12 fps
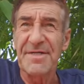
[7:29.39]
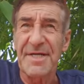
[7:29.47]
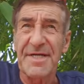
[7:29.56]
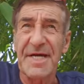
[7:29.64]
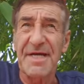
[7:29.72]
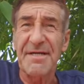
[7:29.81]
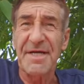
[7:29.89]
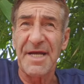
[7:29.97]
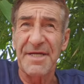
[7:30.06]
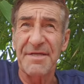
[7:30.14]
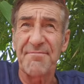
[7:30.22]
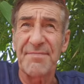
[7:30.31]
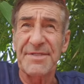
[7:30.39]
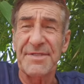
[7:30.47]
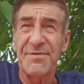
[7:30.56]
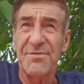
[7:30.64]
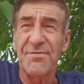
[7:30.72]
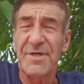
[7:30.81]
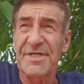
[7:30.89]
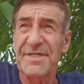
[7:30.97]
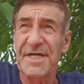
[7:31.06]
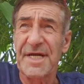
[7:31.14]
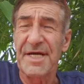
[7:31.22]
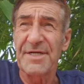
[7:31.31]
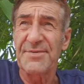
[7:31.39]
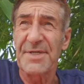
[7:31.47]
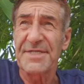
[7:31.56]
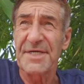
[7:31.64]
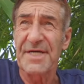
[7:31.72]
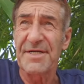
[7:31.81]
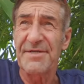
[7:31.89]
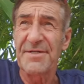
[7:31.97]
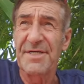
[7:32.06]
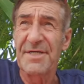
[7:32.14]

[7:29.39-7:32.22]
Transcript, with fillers: Danach kann ich ein bisschen Ruhe die Erde verteilen.